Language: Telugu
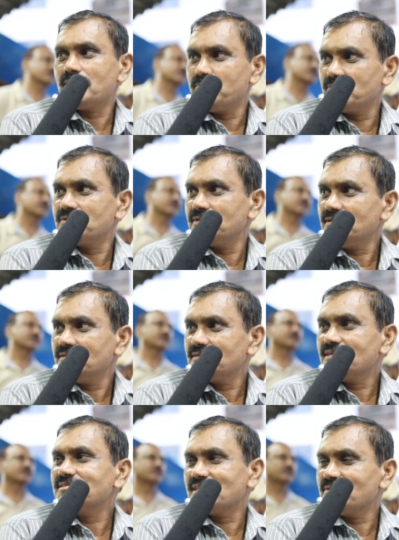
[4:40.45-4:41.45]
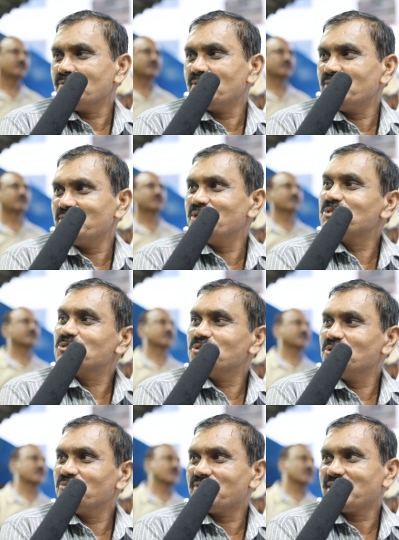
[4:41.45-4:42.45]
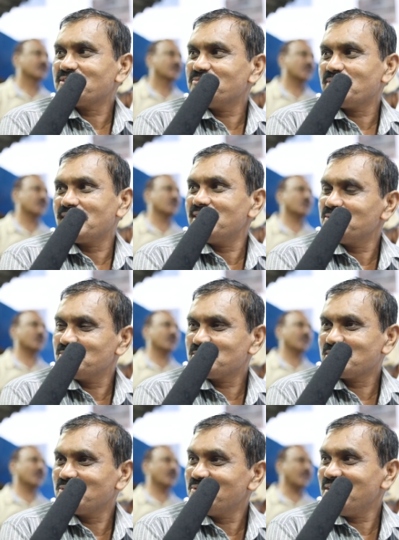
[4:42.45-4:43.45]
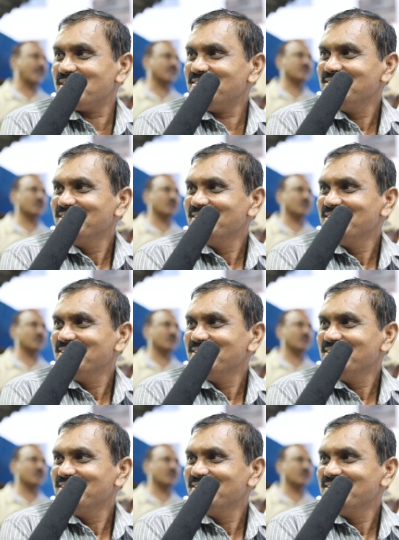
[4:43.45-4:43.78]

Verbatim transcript: పికప్ ఉంటుంది కానీ చంద్రబాబు నాయుడు ఏజ్ ఫ్యాక్ట్ పరంగా చూస్తే కూడా